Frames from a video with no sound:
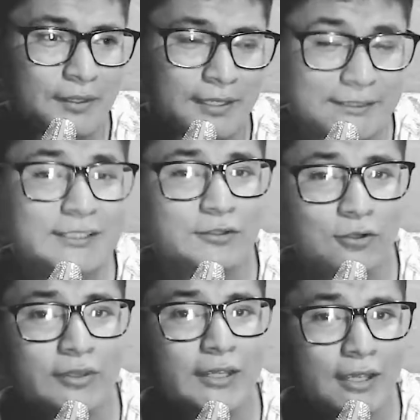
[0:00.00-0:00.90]
ya sé
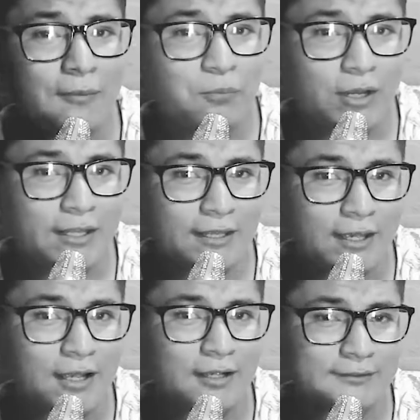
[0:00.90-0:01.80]
dónde ya puede
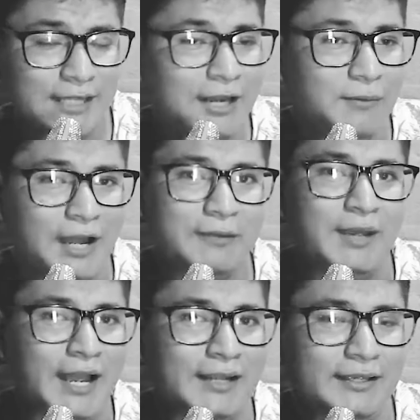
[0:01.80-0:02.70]
ya salvarme
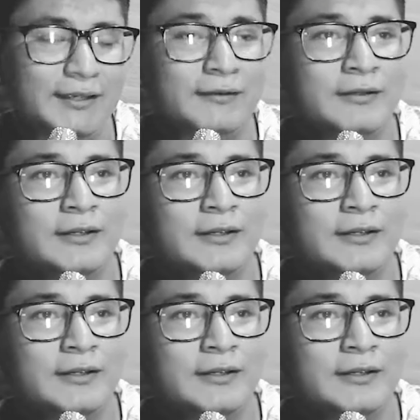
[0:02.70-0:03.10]
a alguien